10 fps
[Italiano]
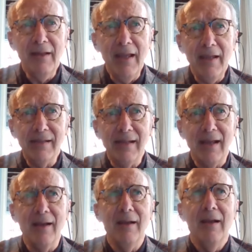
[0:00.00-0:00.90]

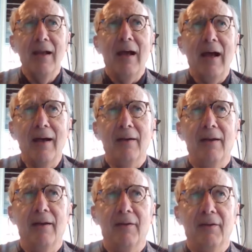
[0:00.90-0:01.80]
riesca a
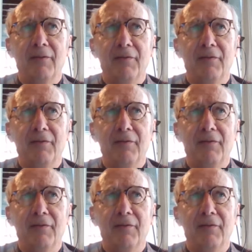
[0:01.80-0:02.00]
eh,